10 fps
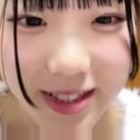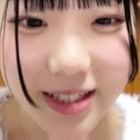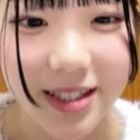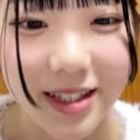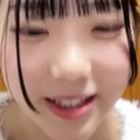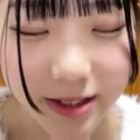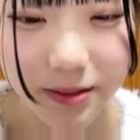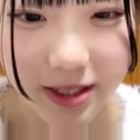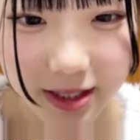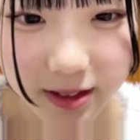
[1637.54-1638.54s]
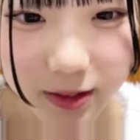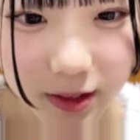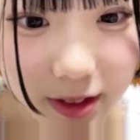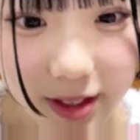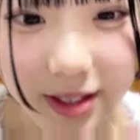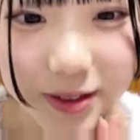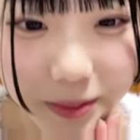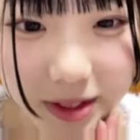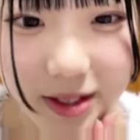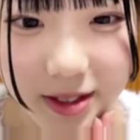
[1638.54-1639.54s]
レナ大丈夫です本当に大丈夫
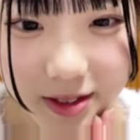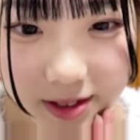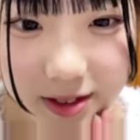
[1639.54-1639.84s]
です